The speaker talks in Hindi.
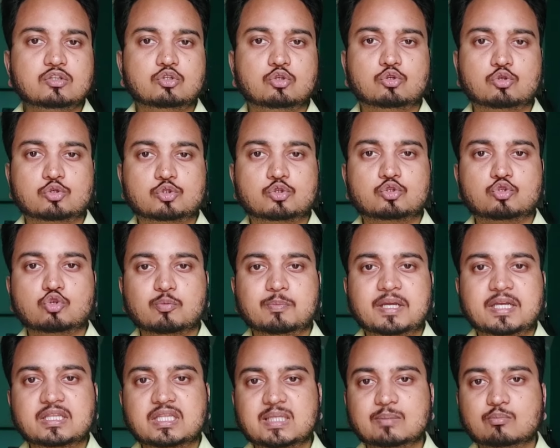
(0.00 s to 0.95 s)
तो दोस्तों जो
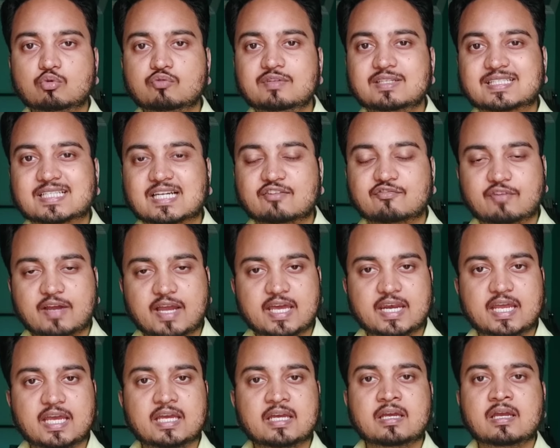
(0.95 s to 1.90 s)
भी हिंदी मूवीज का
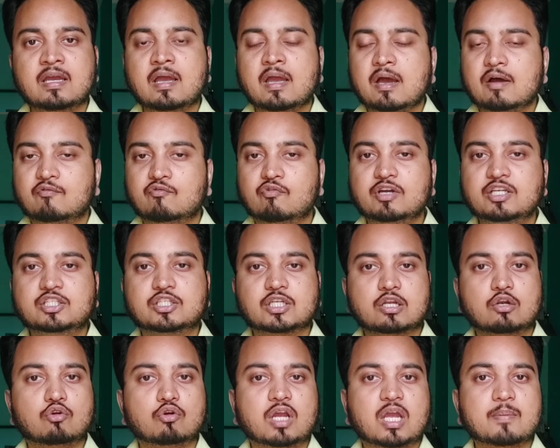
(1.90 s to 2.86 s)
फैन है वो इन
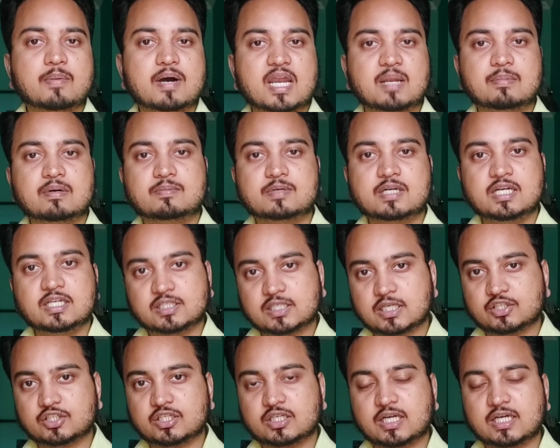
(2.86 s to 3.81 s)
चैनलों के बारे में अपने
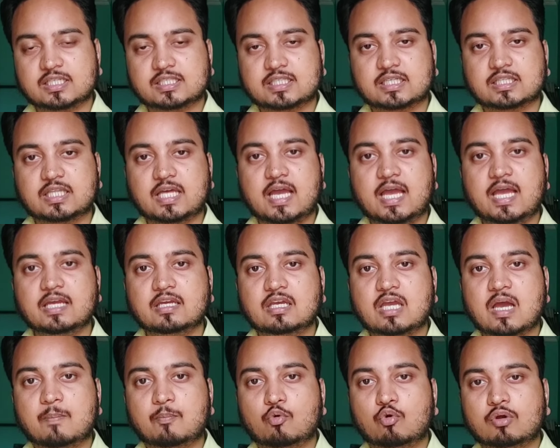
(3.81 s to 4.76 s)
डिस्कशन कर सकता है
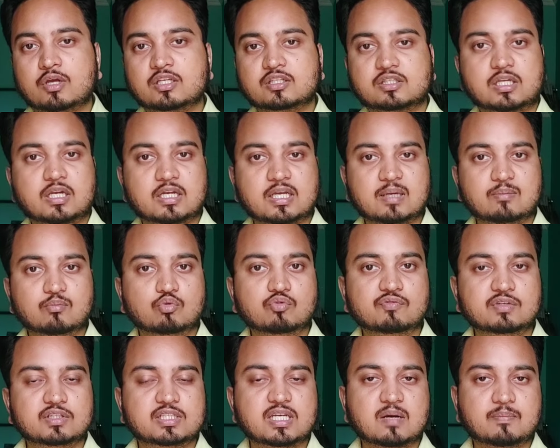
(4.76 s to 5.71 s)
कि आपको किस तरह की
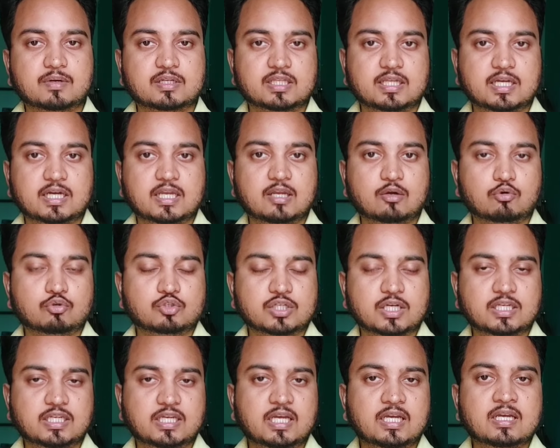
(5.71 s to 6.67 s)
मूवीज यहाँ पर देखने को
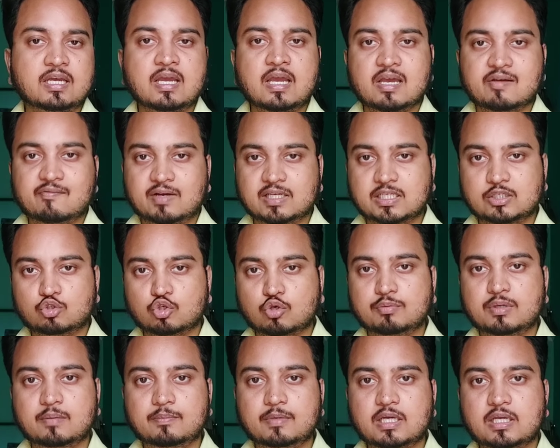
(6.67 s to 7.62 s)
चाहिए वैसे
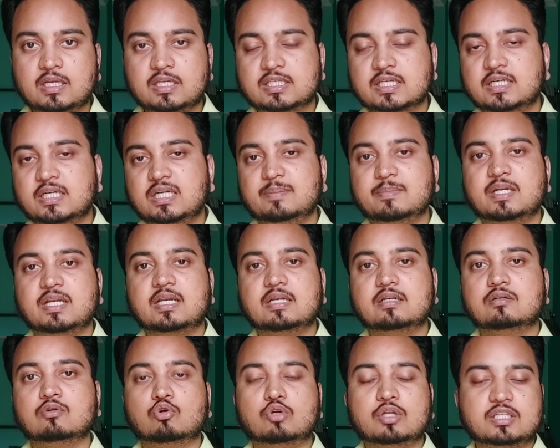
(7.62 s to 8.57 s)
जो भी अभी रिसेंटली मैंने
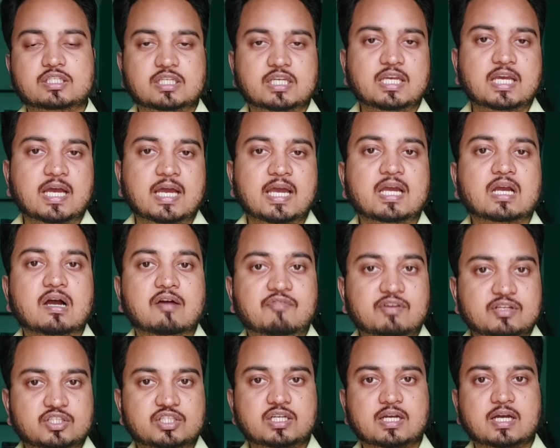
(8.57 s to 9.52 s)
नोटिस किया है
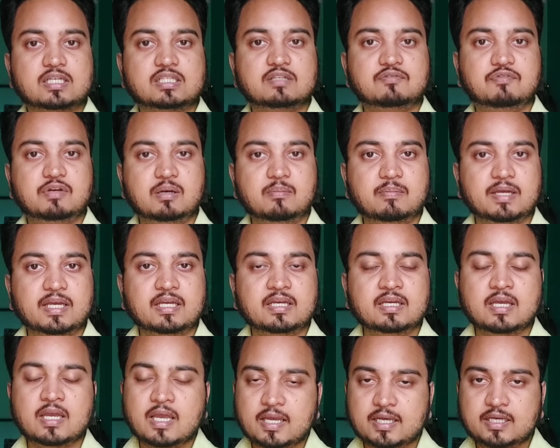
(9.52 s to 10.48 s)
काफी अच्छी खासी फिल्में
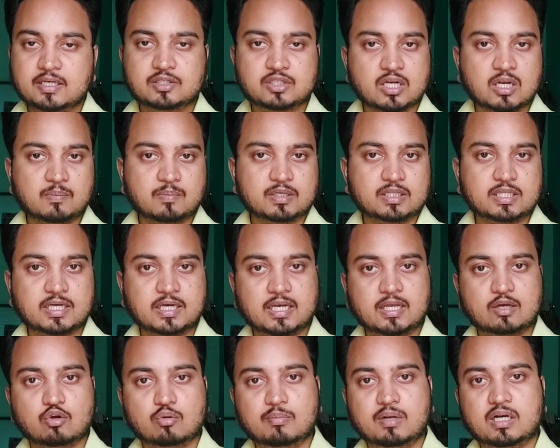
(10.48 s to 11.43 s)
इस चैनल पर
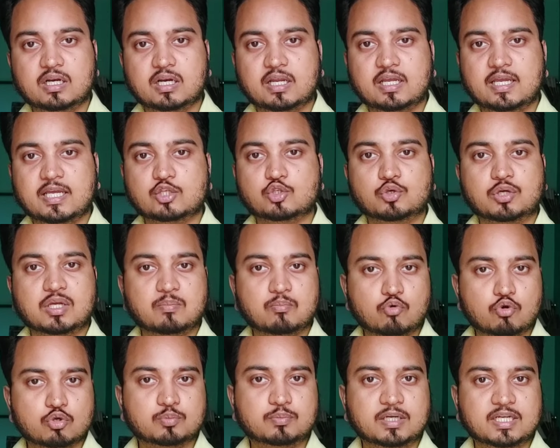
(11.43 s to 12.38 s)
देखने को मिल रही है जो कि
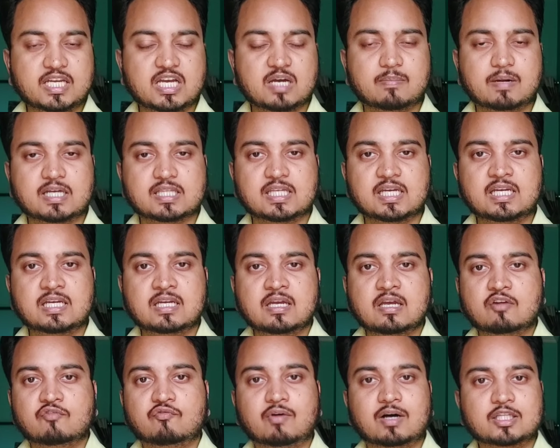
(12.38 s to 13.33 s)
बहुत बढ़िया बात है
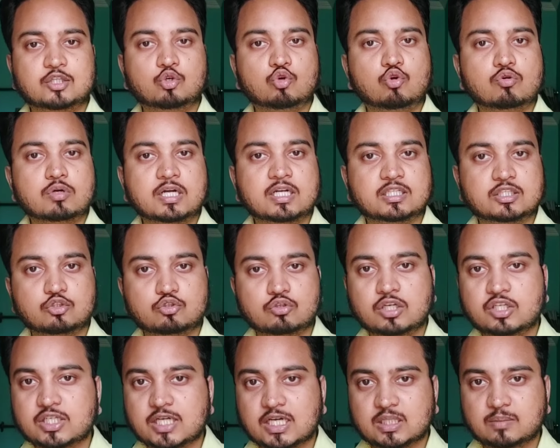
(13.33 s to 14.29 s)
फालतू कंटेंट से
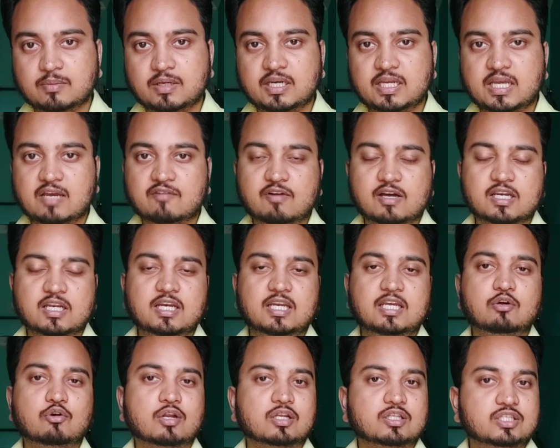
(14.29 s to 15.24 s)
जो निजात मिली है
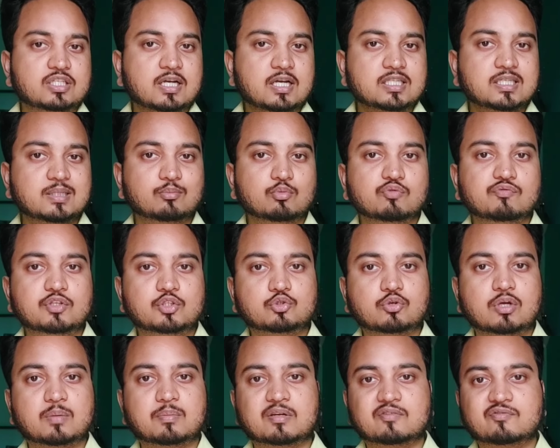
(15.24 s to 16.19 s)
फाइनली और अच्छी खासी मूवीज
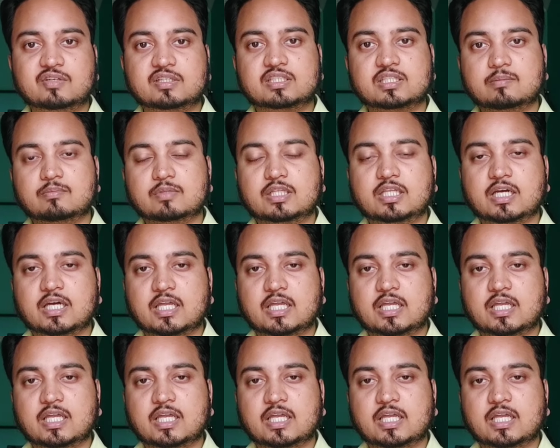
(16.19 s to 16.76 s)
को एक बार फिर से हमें